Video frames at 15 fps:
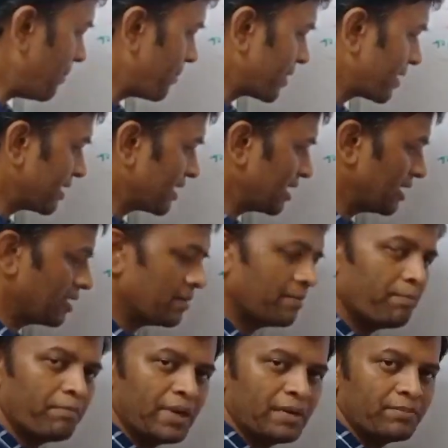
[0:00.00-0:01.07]
పాపర్ అంటే
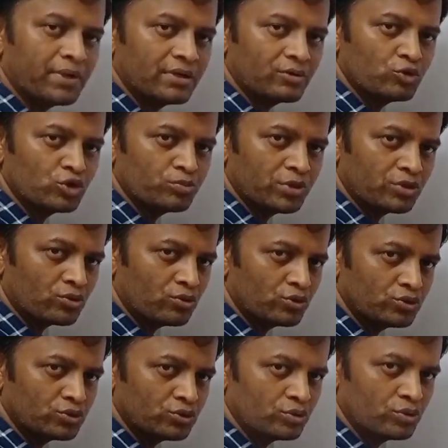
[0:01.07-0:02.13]
పేపర్ అని
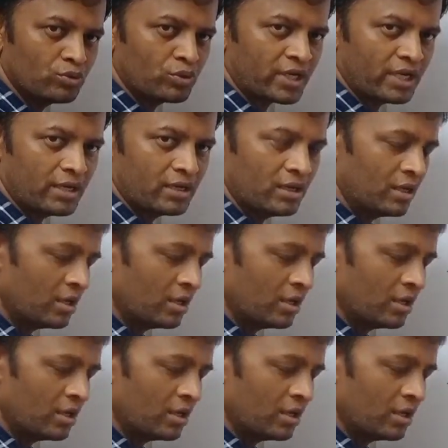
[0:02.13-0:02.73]
గుర్తుపెట్టుకోవచ్చు ఓకే